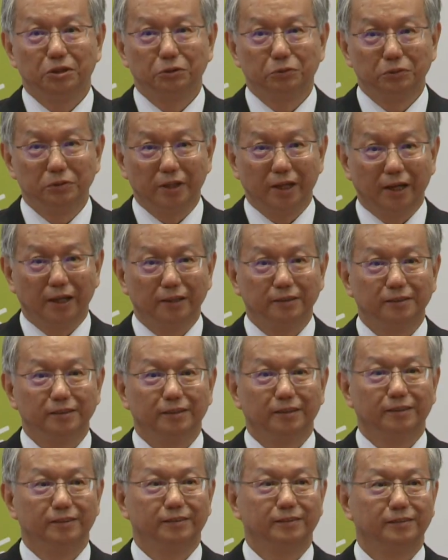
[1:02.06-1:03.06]
的研发，或
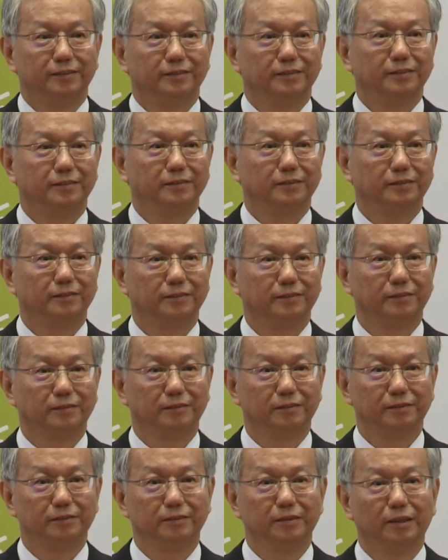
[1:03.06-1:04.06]
者是基础
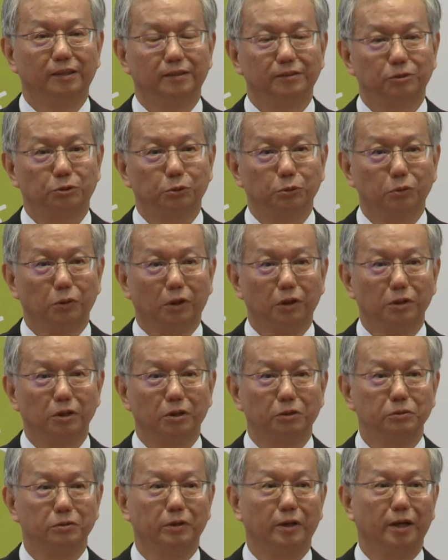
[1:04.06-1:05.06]
科学的教
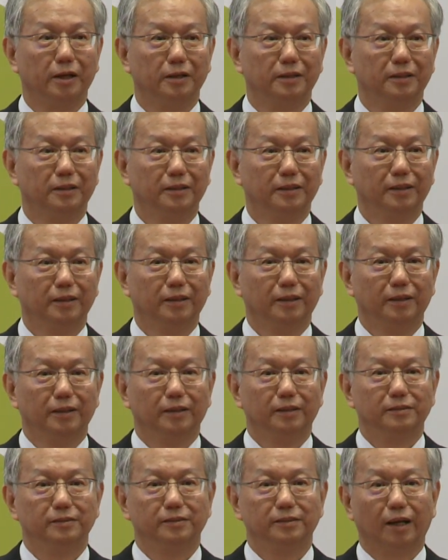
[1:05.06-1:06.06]
学，他都
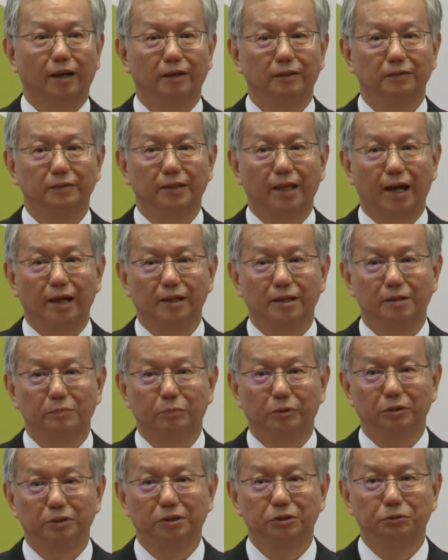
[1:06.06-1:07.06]
尽其所能为
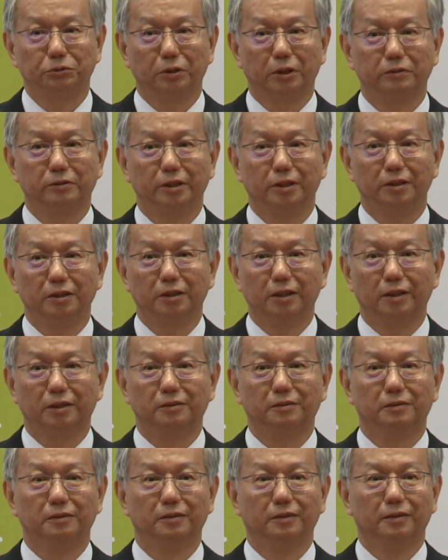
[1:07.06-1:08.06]
台湾的学术界
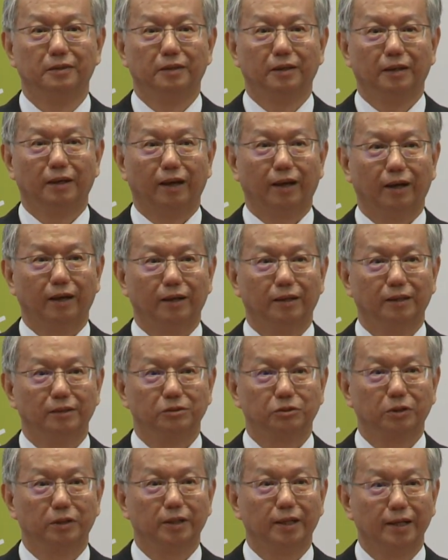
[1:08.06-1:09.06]
贡献所
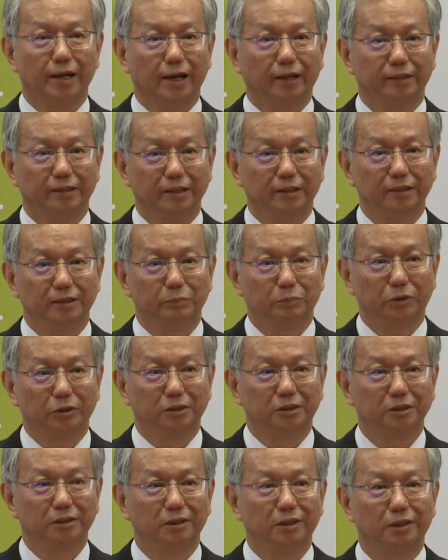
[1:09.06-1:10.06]
长，
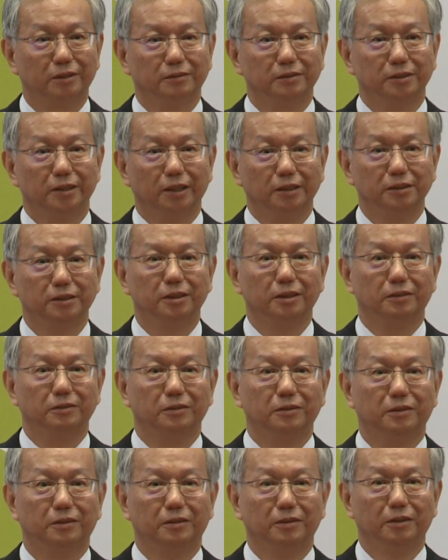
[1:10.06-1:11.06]
培育了许多杰
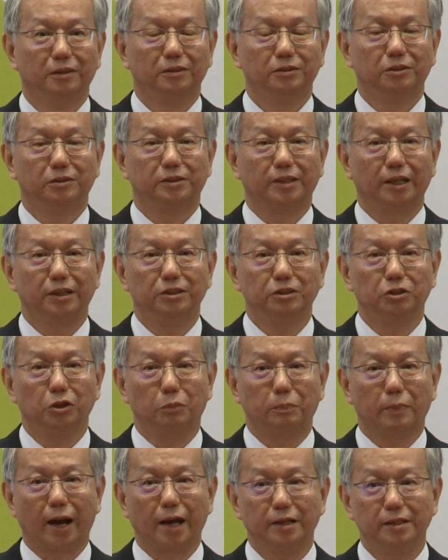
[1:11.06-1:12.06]
出的物理
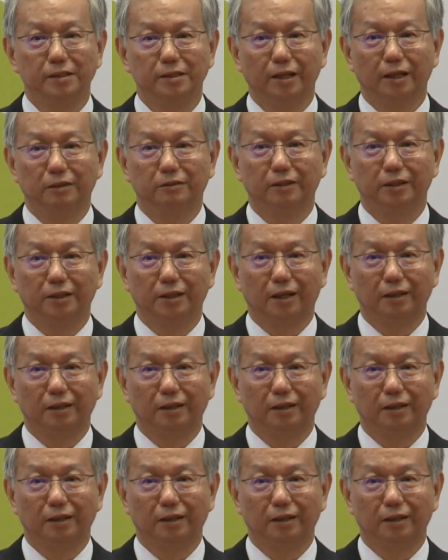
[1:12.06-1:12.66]
化学家。